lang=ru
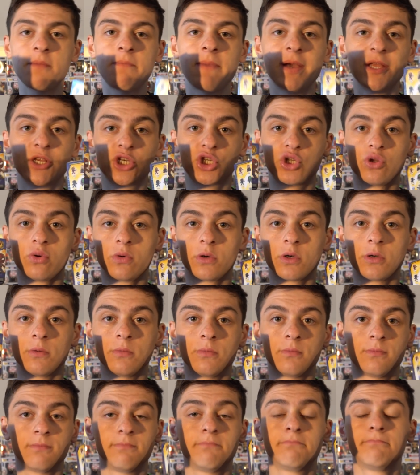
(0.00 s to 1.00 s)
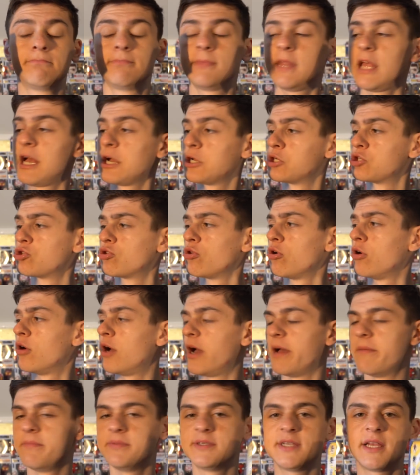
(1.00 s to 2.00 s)
у меня 5 штук. Так
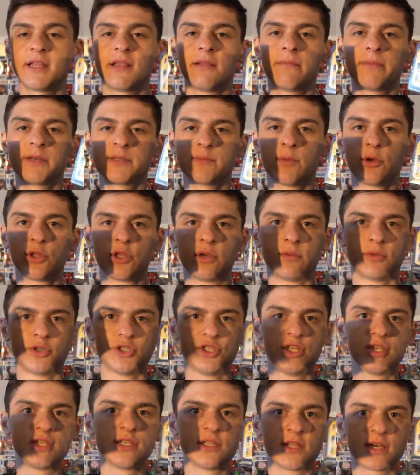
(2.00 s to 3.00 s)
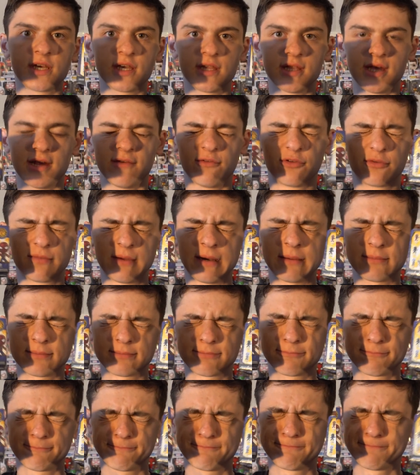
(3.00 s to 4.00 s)
что обязательно посмотрим, ждите на канале. Вот
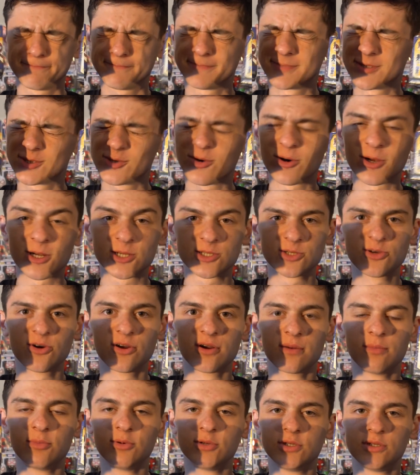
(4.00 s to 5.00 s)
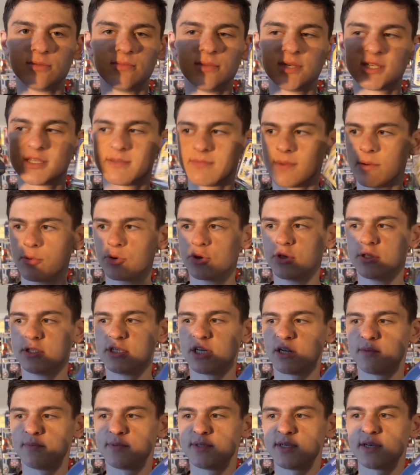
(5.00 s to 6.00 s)
прям Скоро-скоро будет, мне самому не
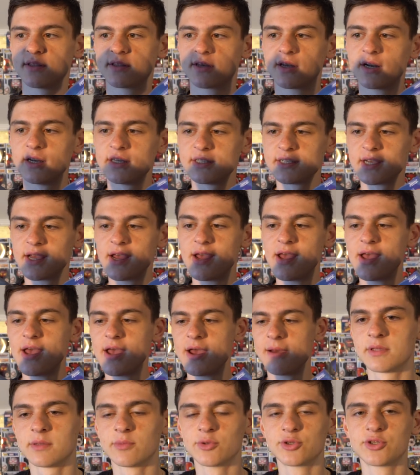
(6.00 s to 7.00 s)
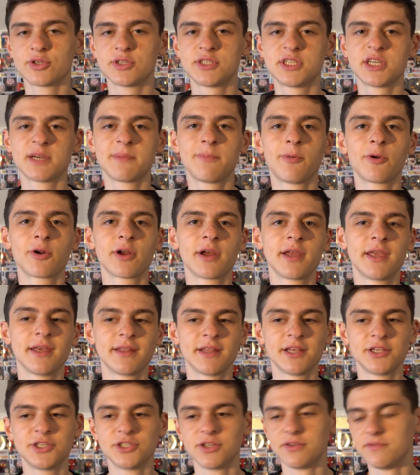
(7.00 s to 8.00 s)
терпится открыть, потому что с тех пор, как
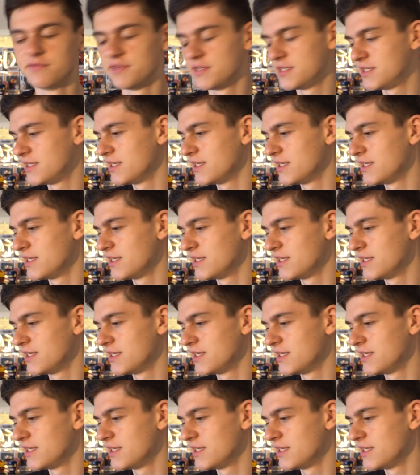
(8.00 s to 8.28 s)
я начал